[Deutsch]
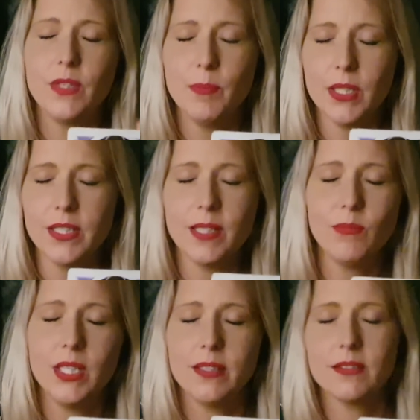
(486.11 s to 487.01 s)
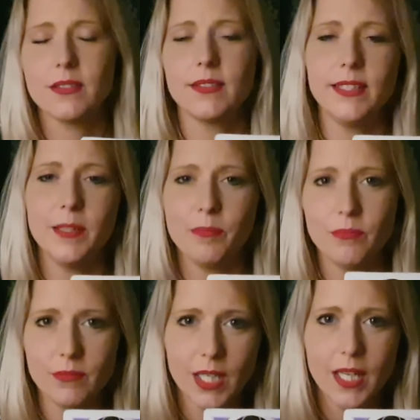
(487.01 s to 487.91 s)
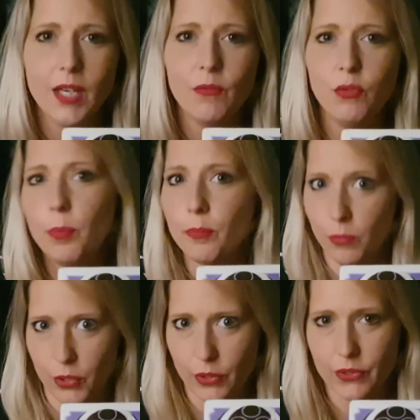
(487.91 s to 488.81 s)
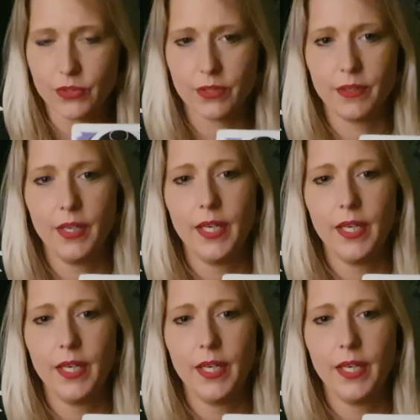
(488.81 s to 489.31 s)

wie man demnächst das Leben wuppen könnte.